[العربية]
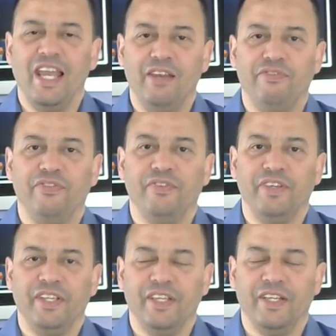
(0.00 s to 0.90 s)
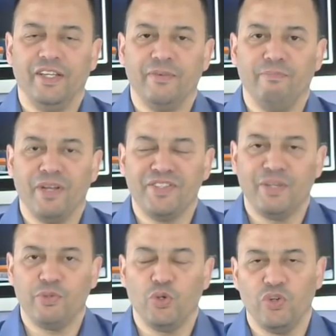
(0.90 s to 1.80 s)
ألف آه،
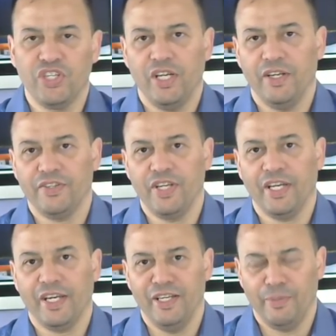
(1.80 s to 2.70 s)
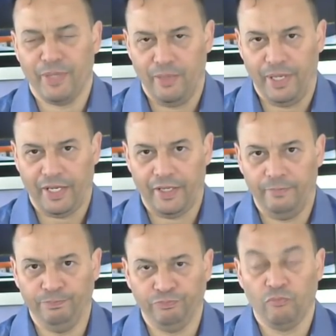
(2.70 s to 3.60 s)
منصب شغل شاغر هنا بكيبيك
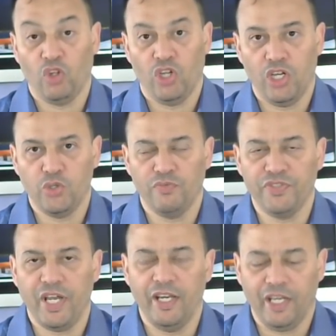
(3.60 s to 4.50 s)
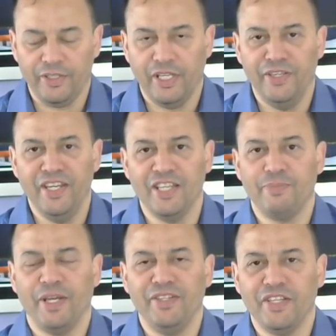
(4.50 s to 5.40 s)
كنشوف التعليق ديال
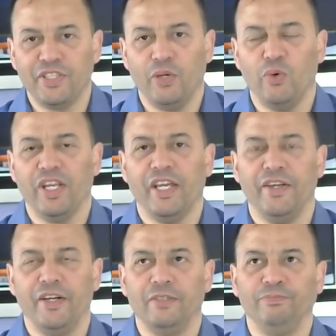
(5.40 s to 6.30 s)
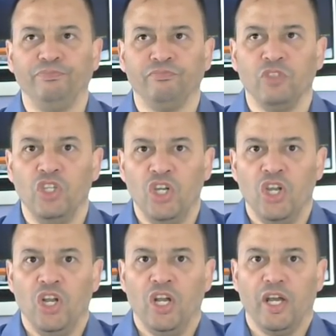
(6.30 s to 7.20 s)
الناس بعض الناس كيقول لك أنا
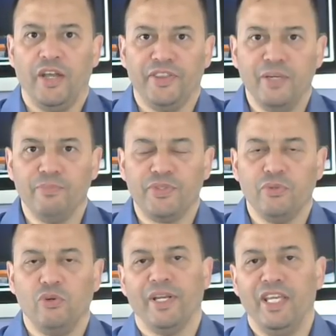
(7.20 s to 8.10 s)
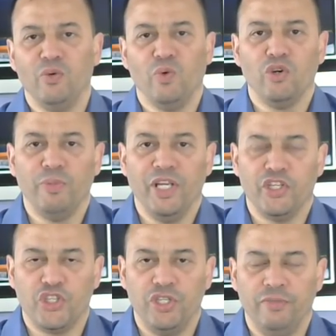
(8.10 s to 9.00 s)
قدمت وما كاين والو من
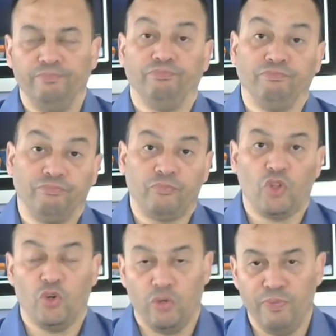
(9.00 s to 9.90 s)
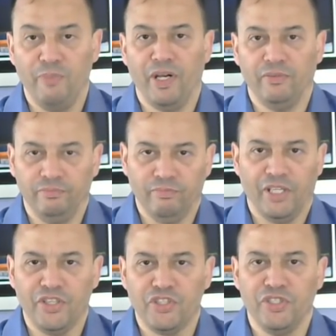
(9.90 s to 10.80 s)
هادشي ربما
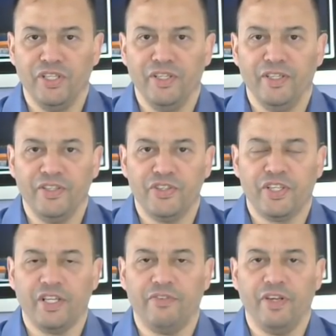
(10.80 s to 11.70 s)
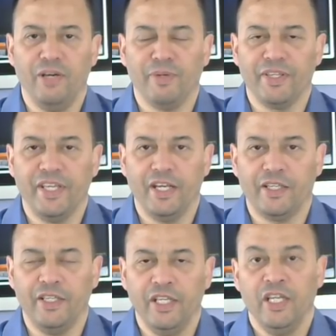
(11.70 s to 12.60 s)
ما غاديش نشكك في الامر
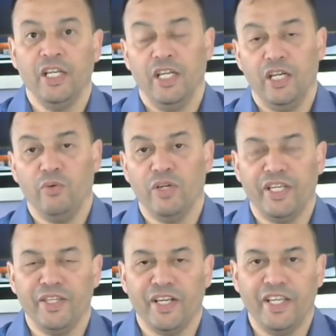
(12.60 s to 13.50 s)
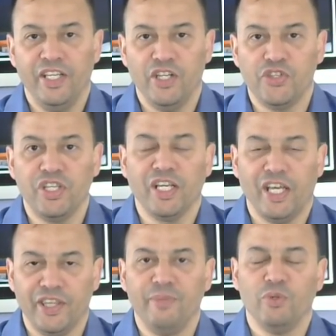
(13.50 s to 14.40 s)
ديالك ولكن راه كاين 20
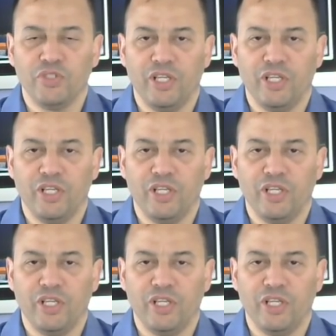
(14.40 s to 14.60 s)
قدموا